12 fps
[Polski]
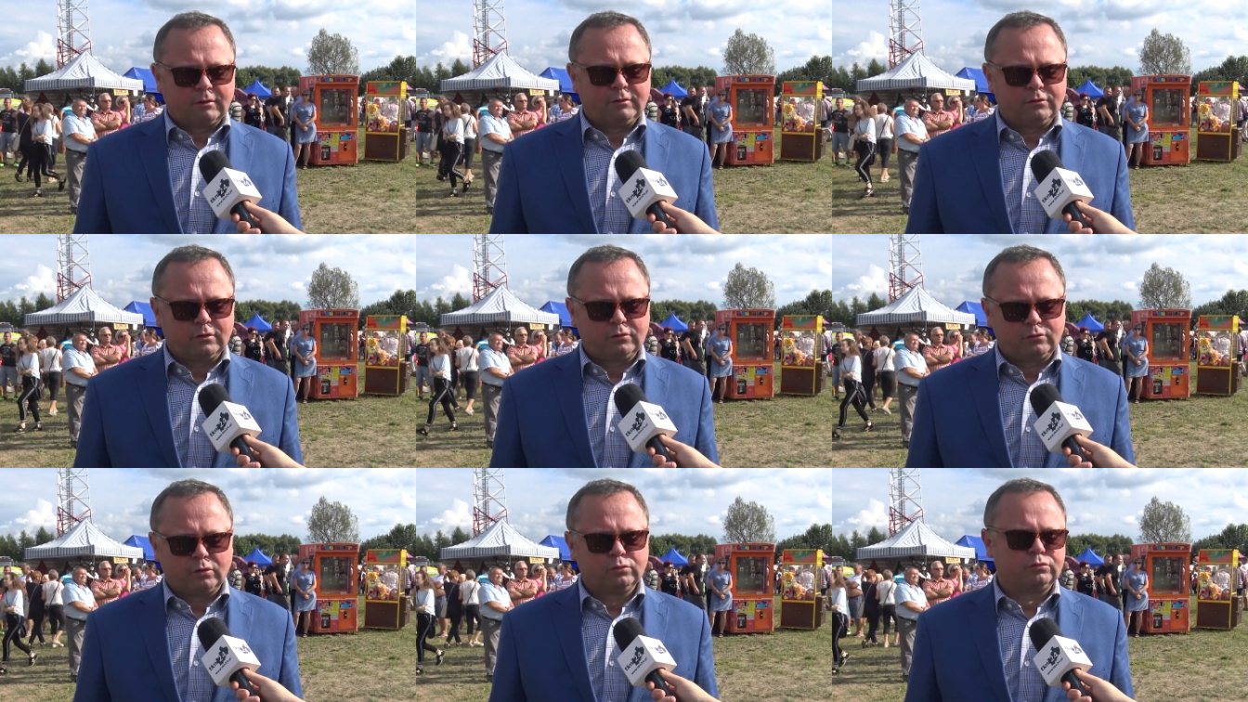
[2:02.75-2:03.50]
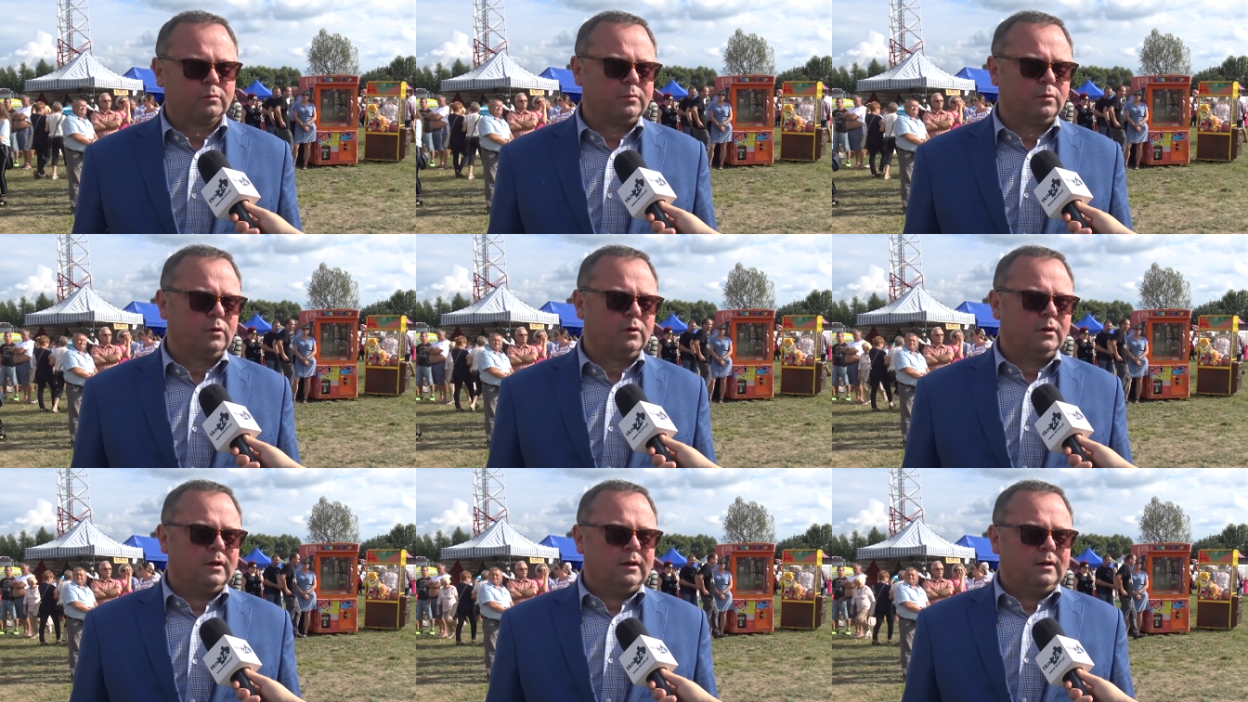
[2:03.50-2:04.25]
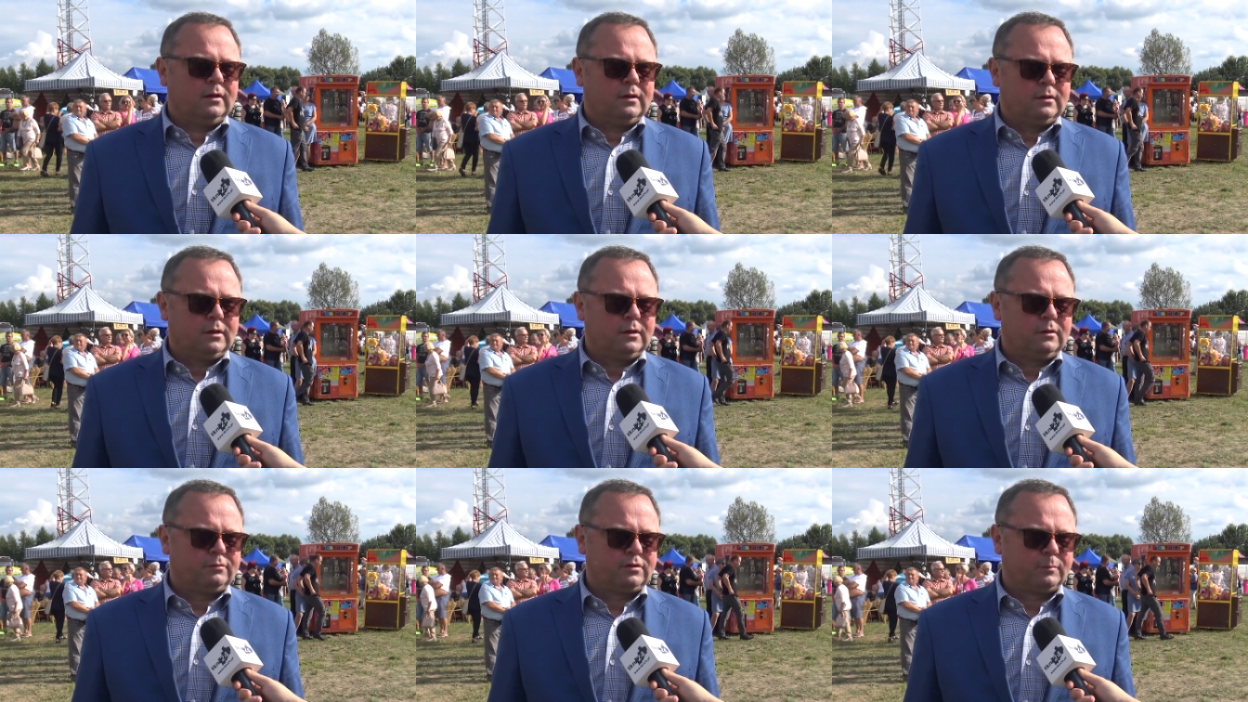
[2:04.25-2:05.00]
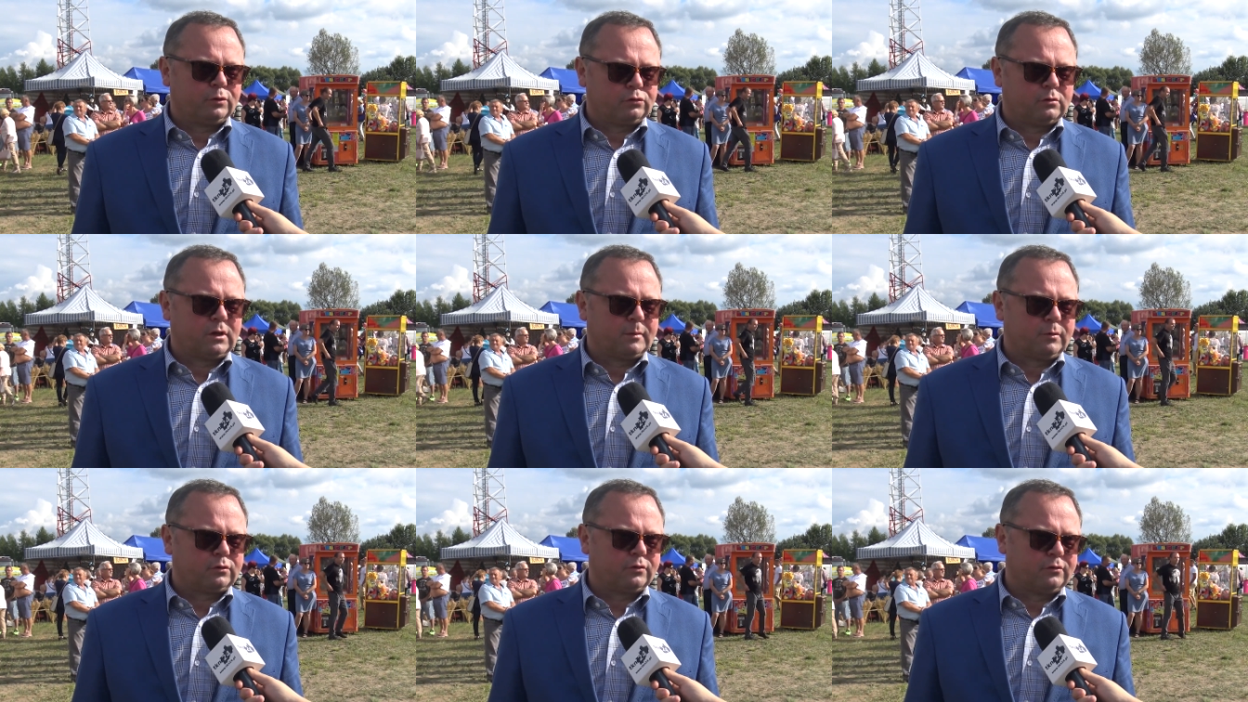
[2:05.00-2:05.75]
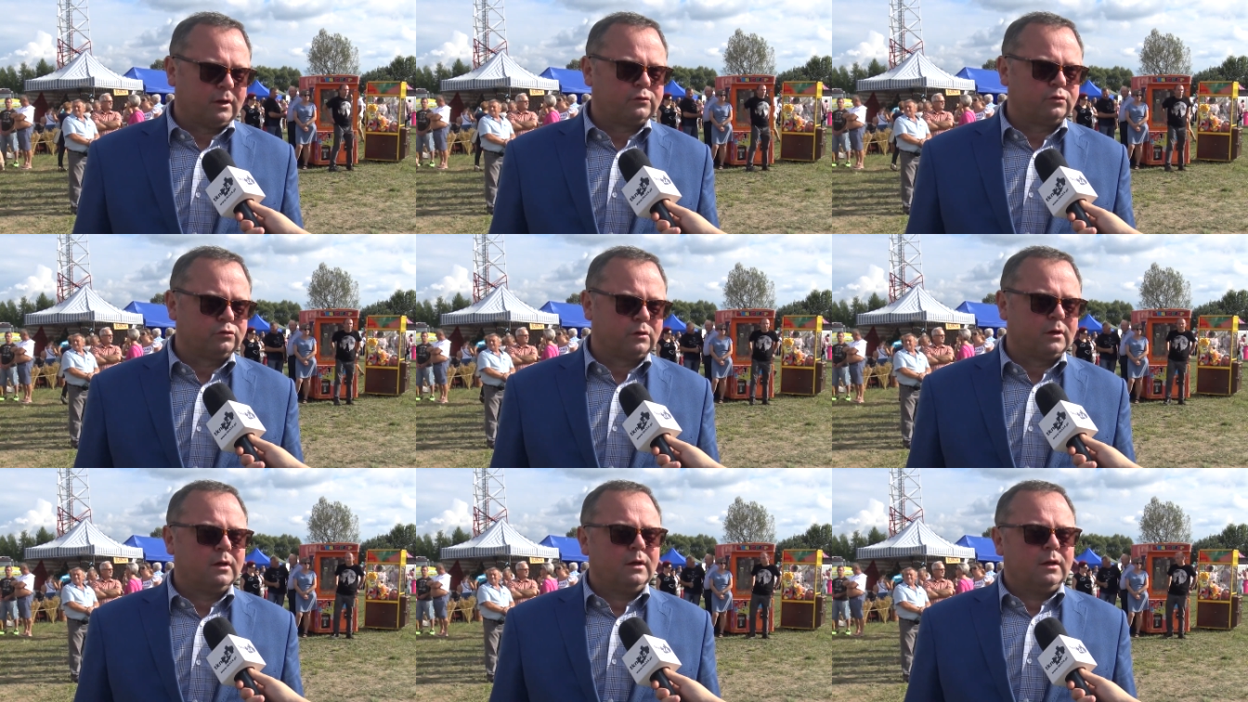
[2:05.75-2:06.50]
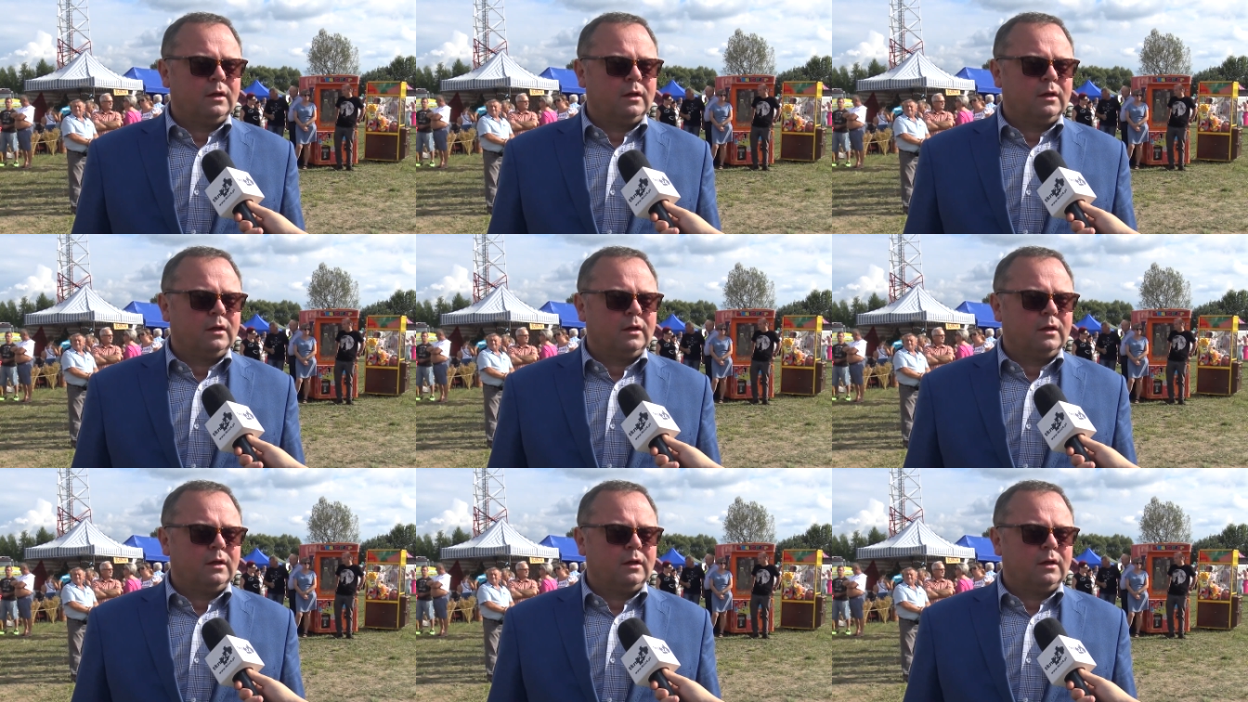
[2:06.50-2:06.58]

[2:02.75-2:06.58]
najwięcej sojuszu było w samorządach, bo to znaczy, że